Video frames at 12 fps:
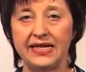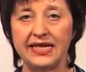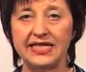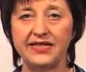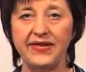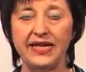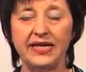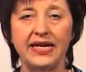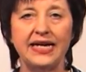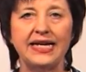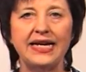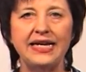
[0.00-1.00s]
dass wir
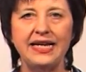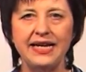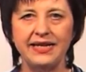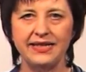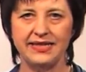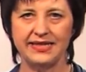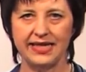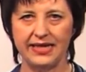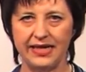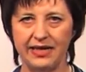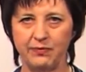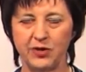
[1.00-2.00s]
Gelingen in
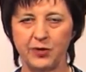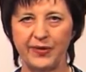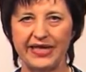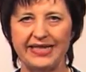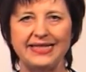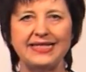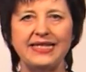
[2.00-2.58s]
sein Leben sprechen,